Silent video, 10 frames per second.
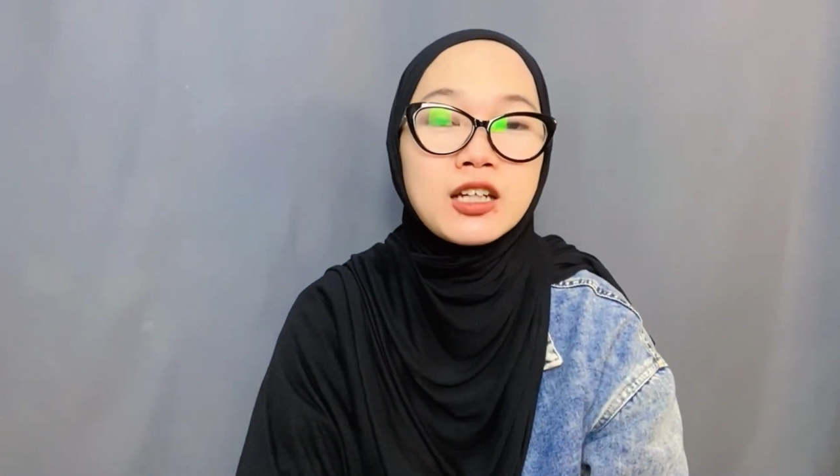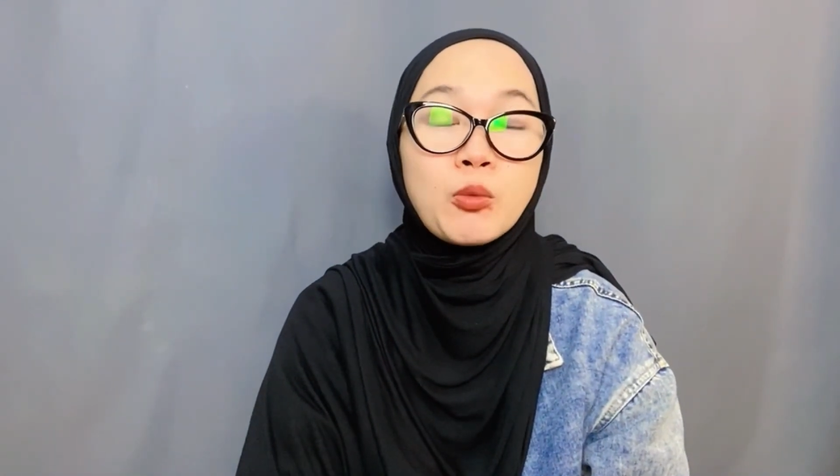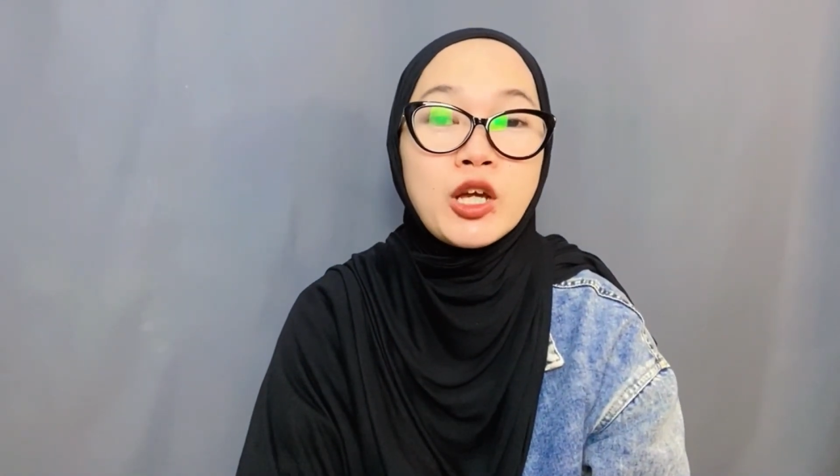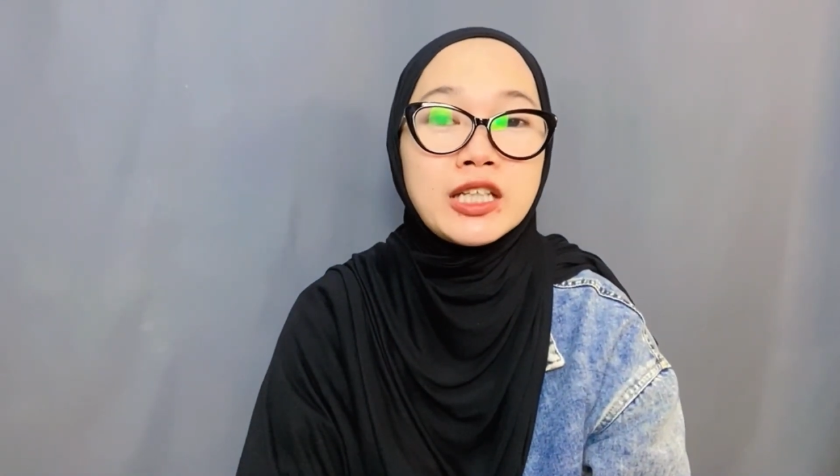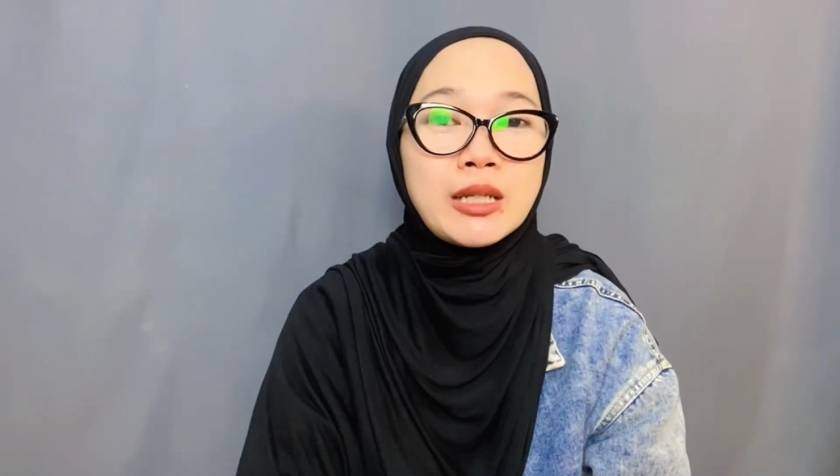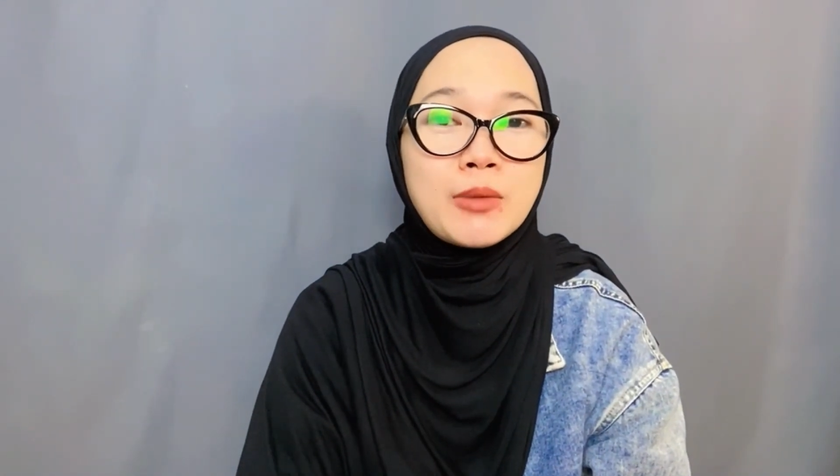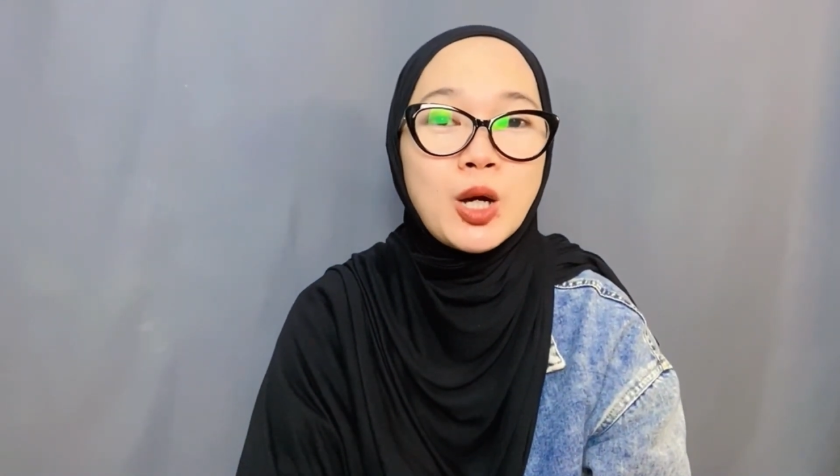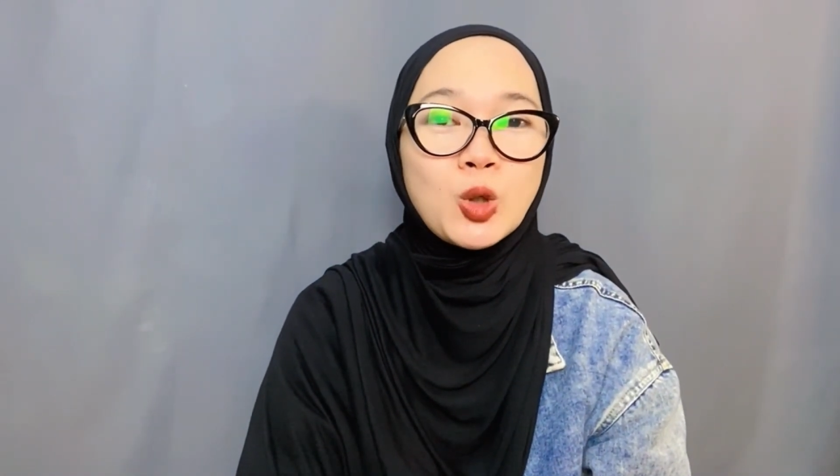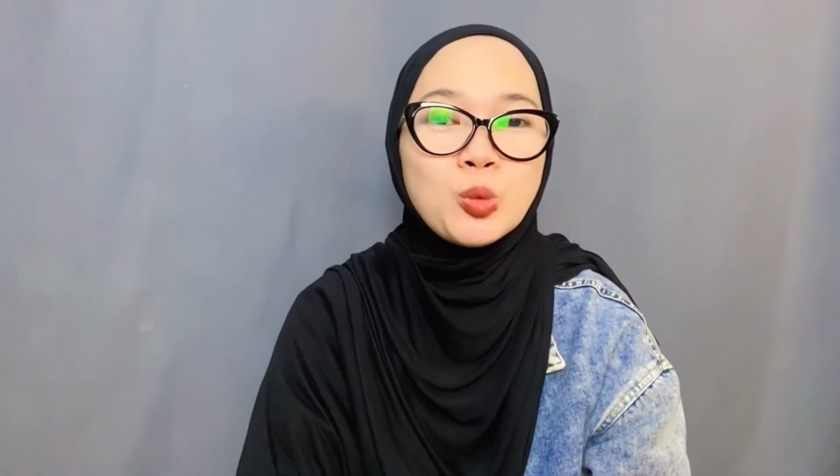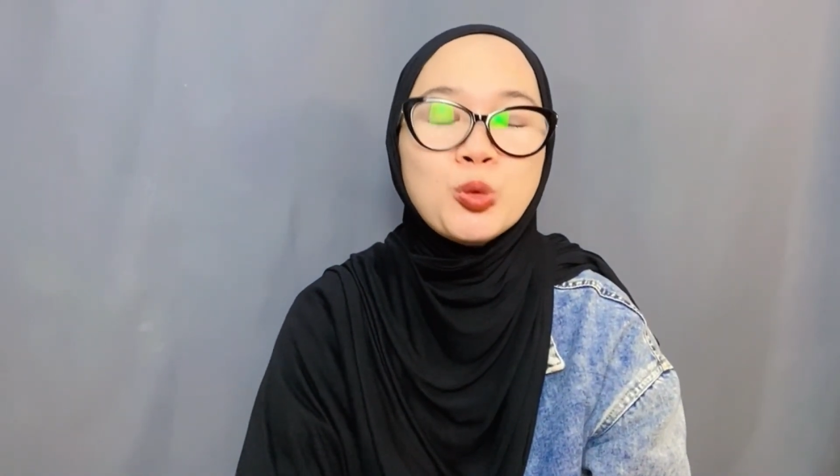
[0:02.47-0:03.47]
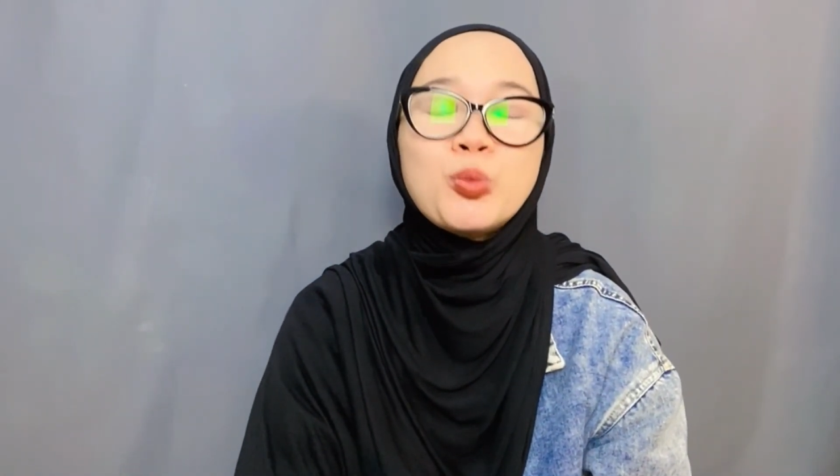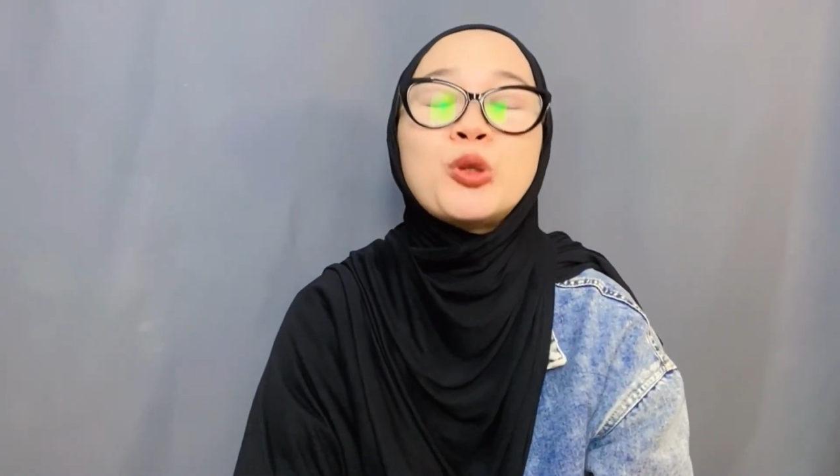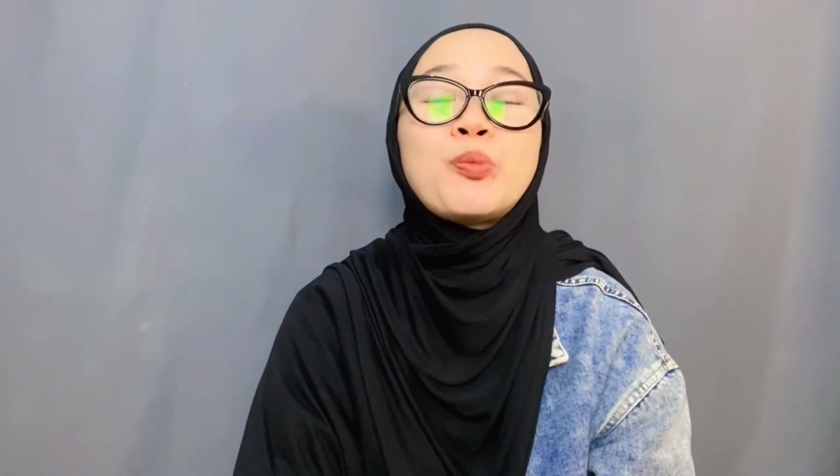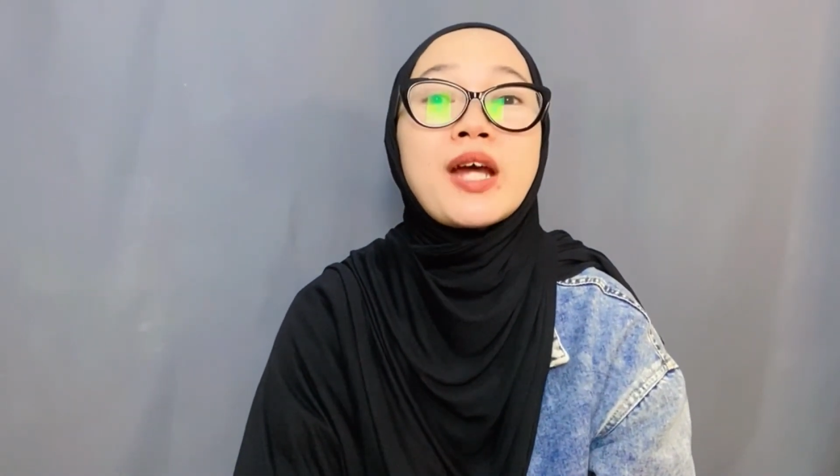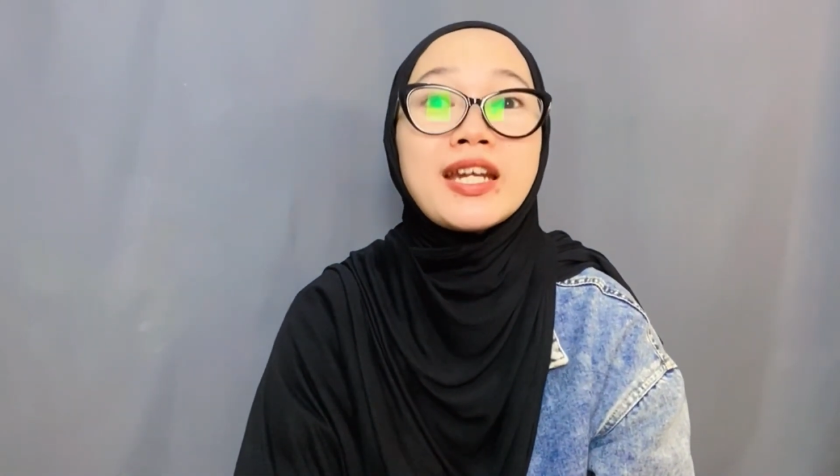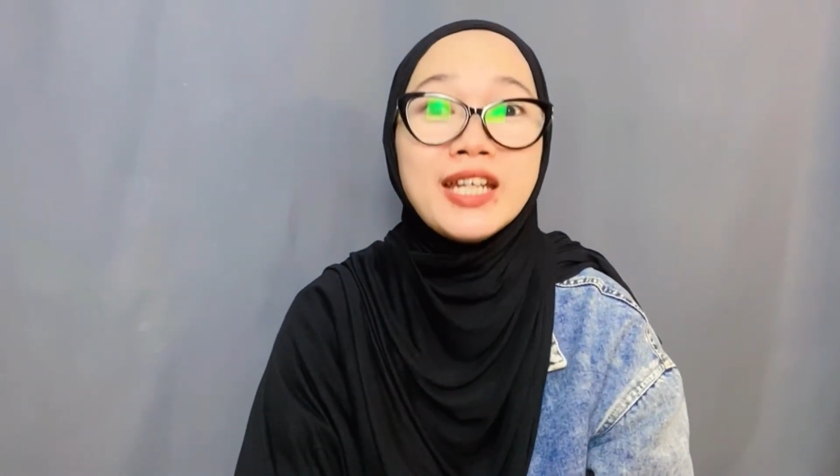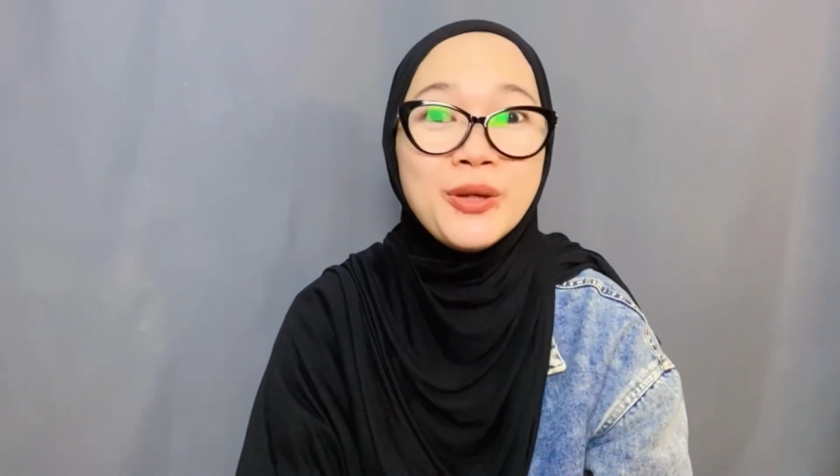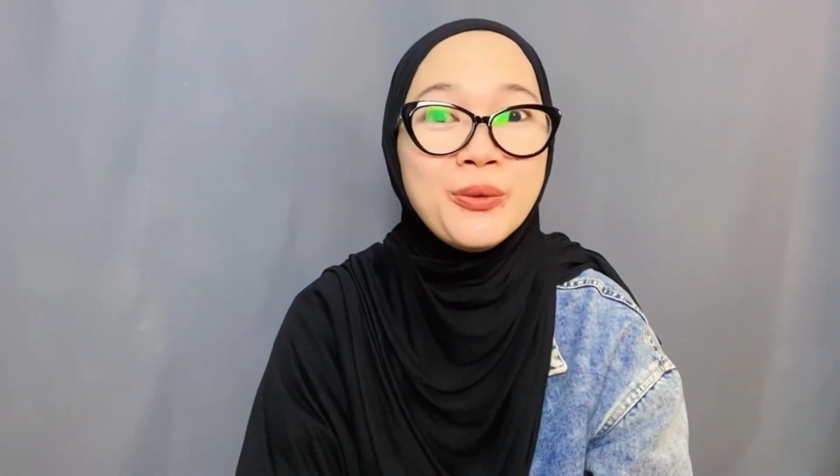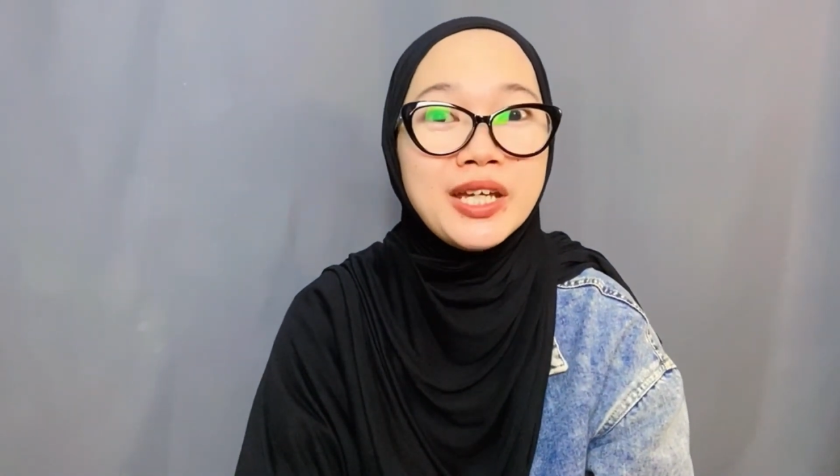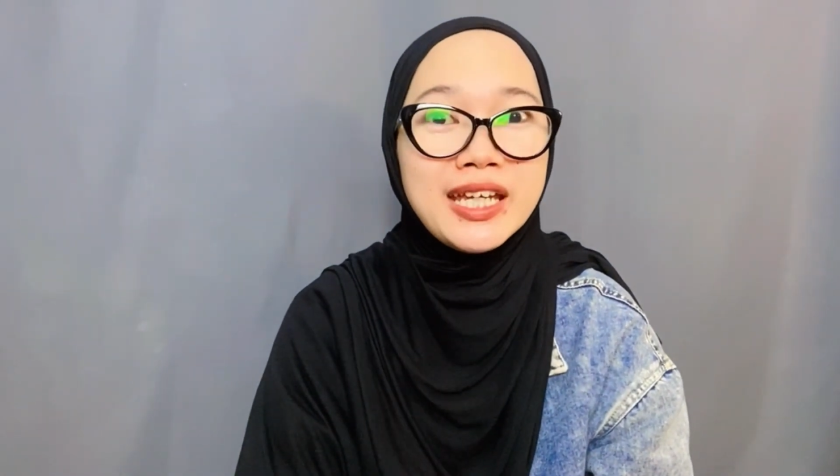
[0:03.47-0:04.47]
ketemu lagi sama aku, Puput
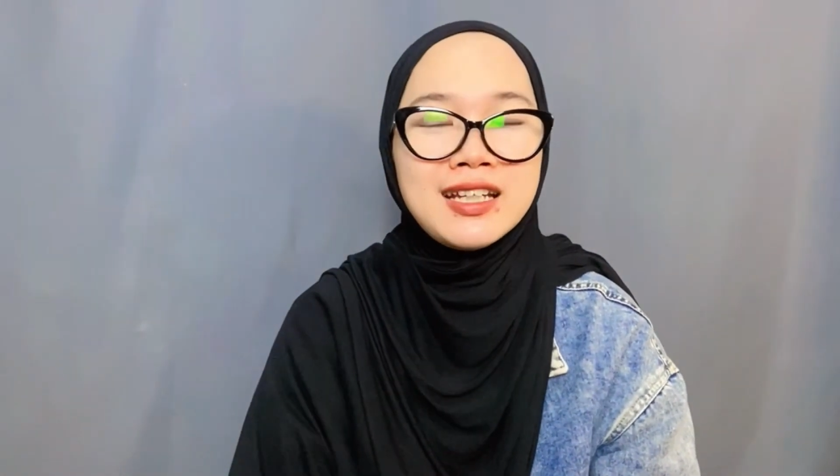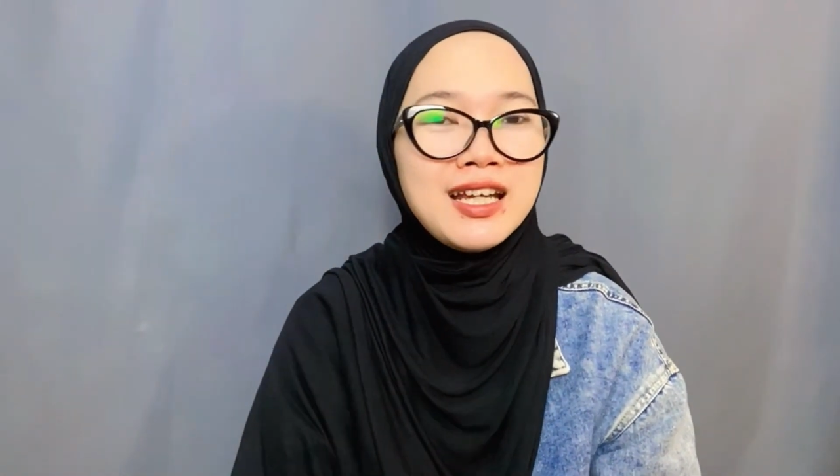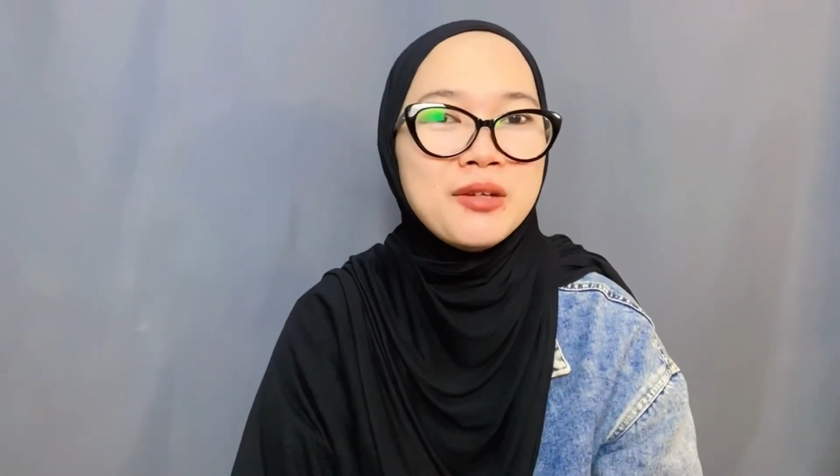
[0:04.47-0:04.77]
Pratiwi Nah,